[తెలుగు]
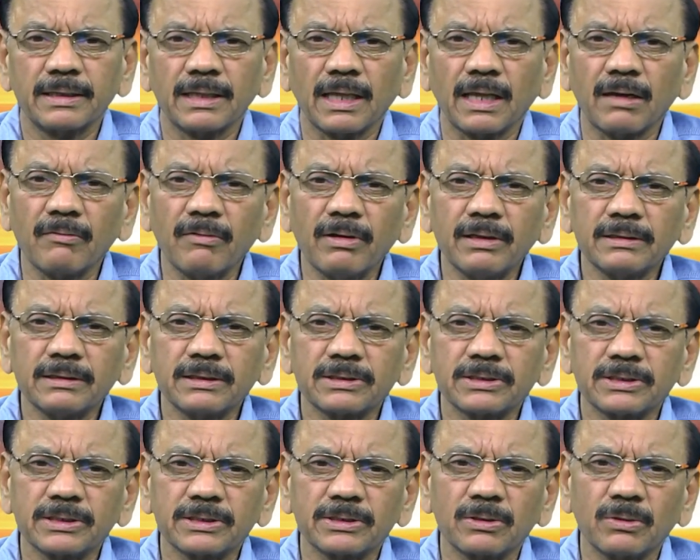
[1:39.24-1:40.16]
తర్వాత
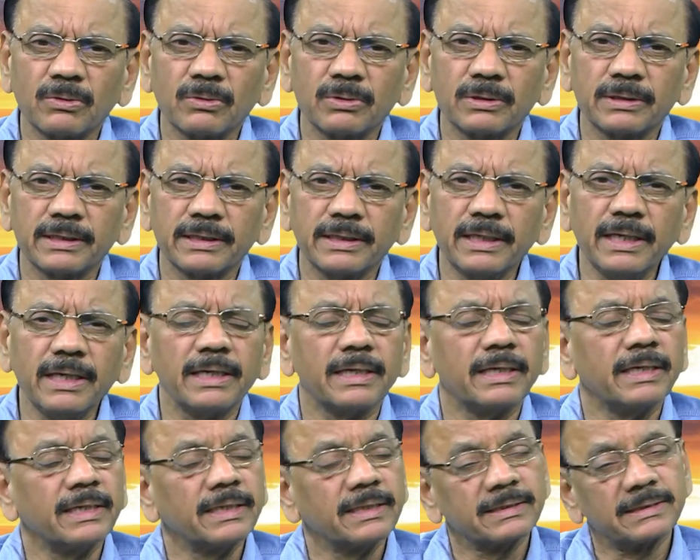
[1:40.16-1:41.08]
స్టేషన్లో దిగి
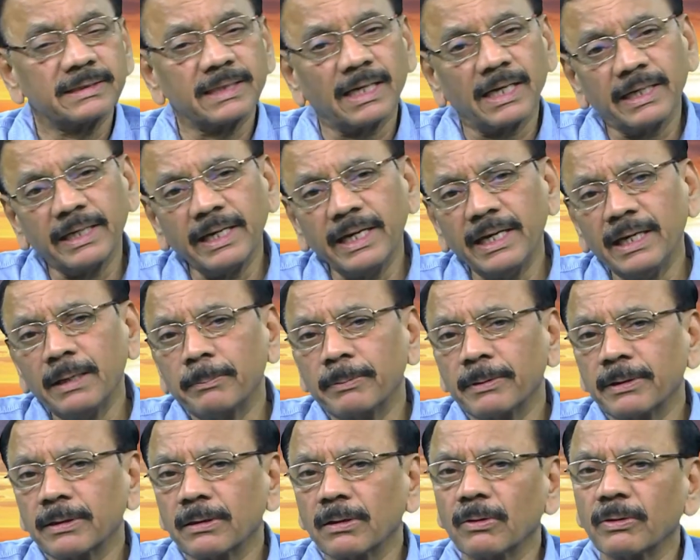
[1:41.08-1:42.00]
సరైన
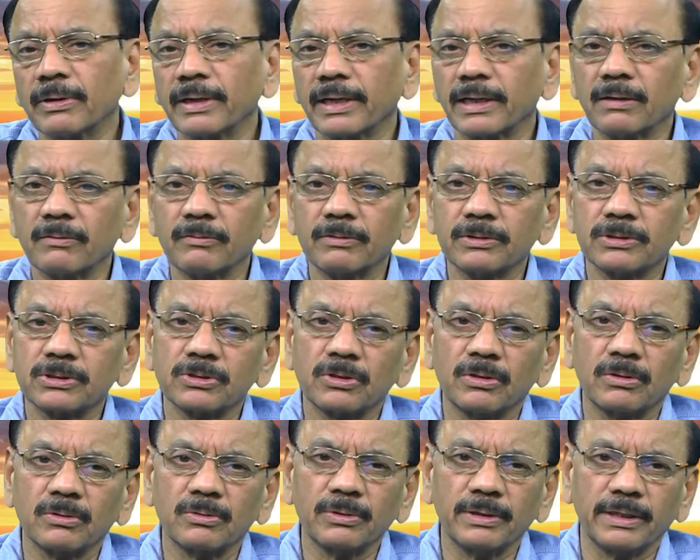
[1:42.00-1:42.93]
పెట్టులోకి ఎక్కవచ్చు
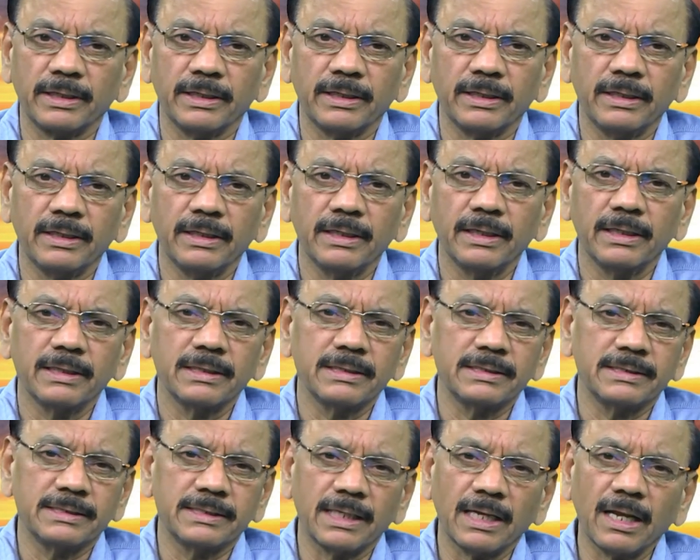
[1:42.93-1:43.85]
అనుకుని
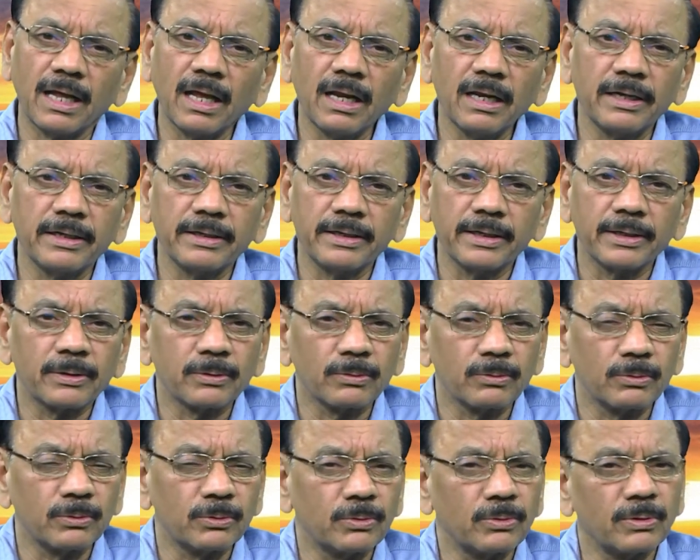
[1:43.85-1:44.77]
జనాల్ని
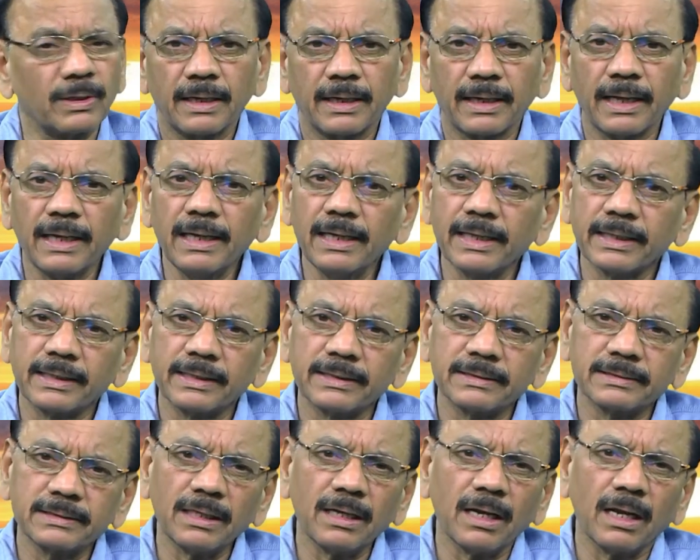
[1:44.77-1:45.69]
నెట్టుకుంటూ రైలు
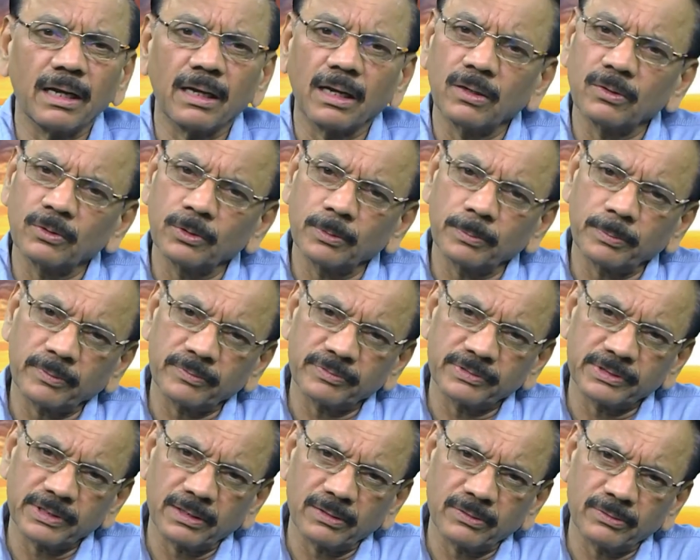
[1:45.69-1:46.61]
ఎక్కేశారు ఆ నలుగురు
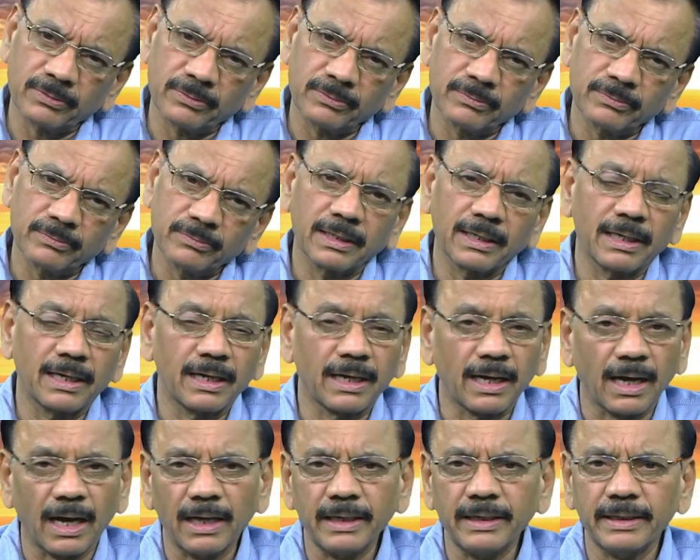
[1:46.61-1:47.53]
ప్రొఫెసర్లు
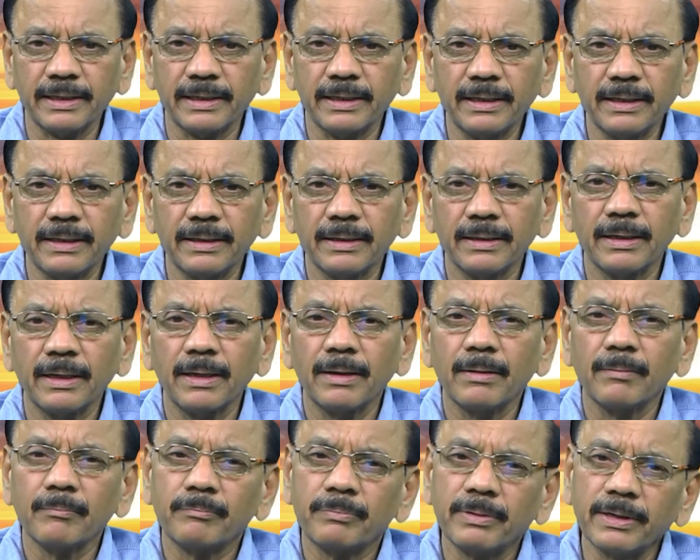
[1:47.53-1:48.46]
కానీ
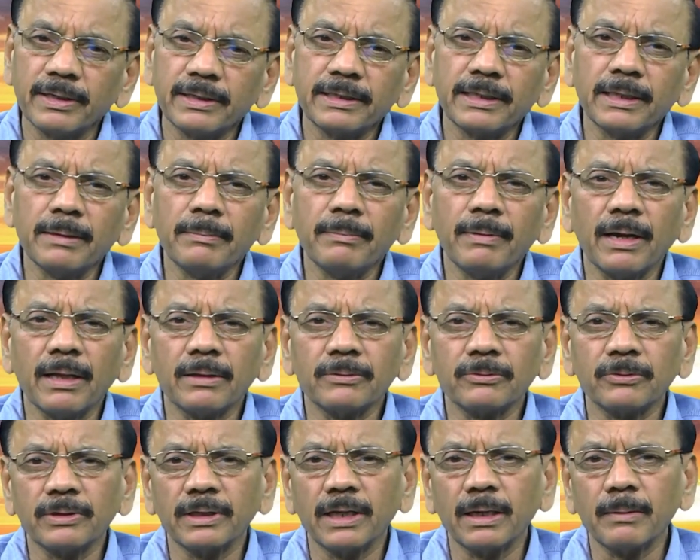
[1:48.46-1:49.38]
పెట్టే
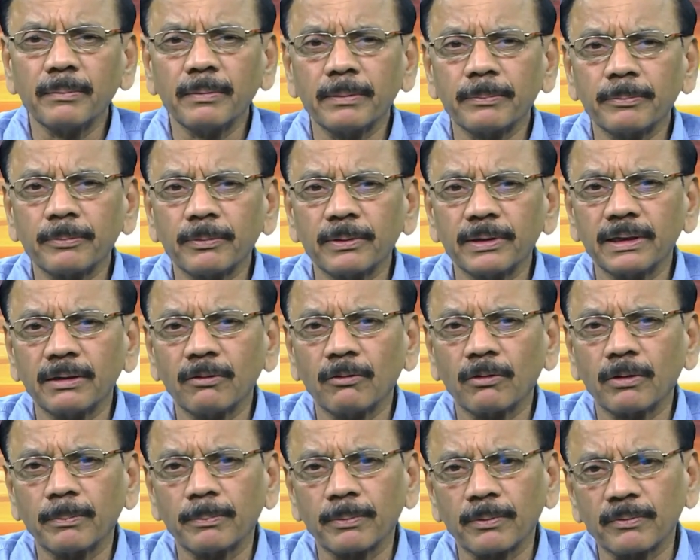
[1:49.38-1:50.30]
బెడతో నిలబడిపోయిన
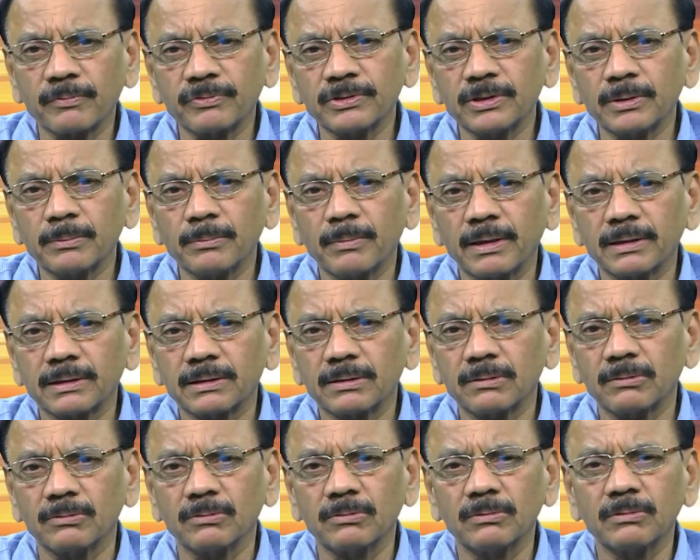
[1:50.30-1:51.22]
ఒక ప్రొఫెసర్
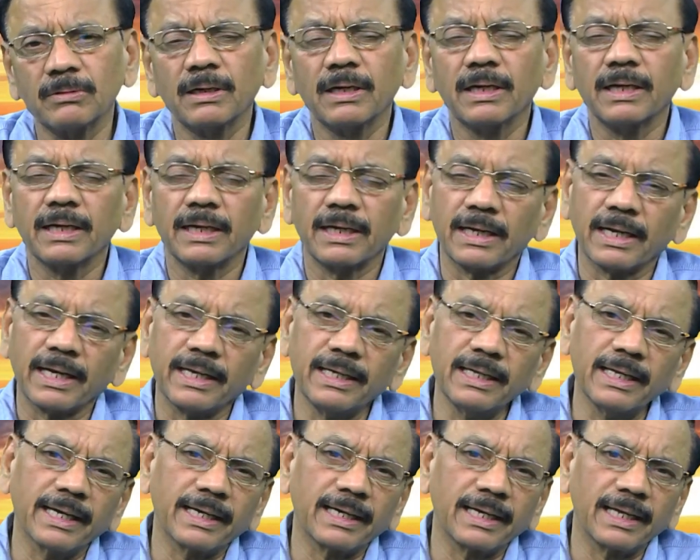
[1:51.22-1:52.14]
మాత్రం
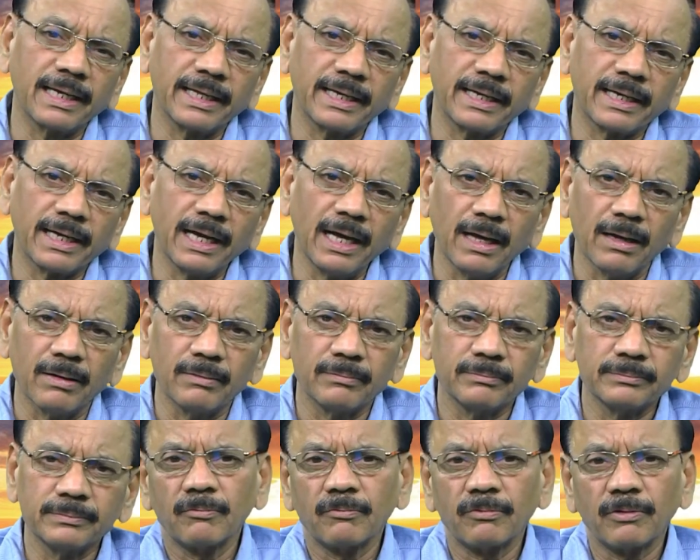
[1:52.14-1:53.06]
రైలు ఎక్కలేక
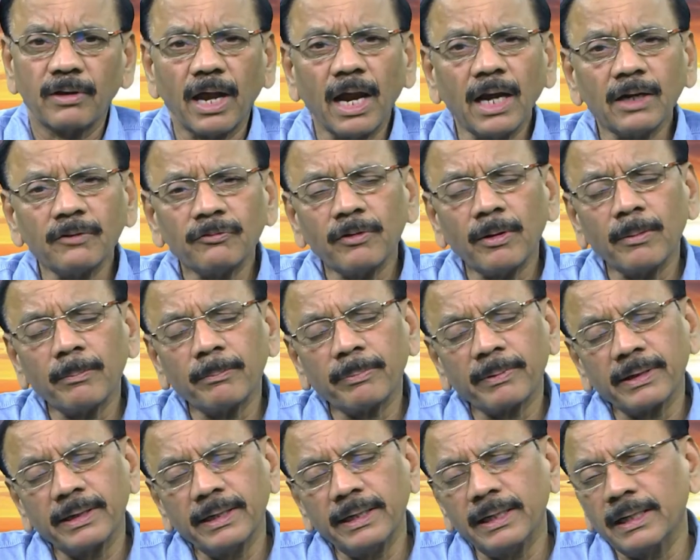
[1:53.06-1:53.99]
ప్లాట్ఫామ్
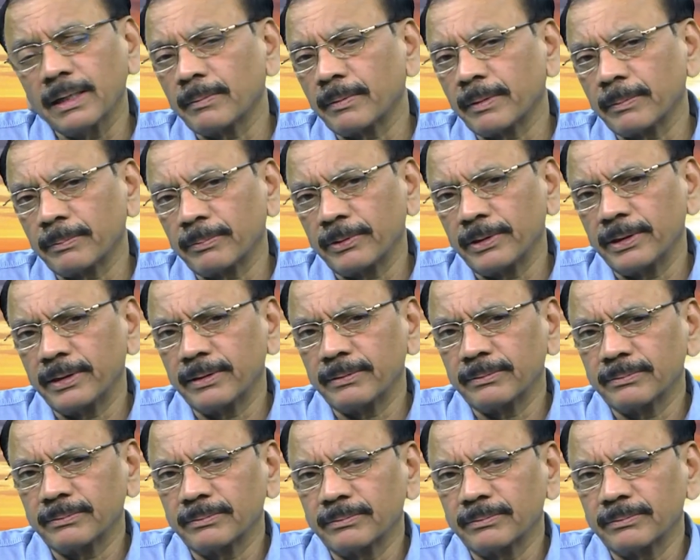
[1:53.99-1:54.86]
పైనే నిలబడిపోయాడు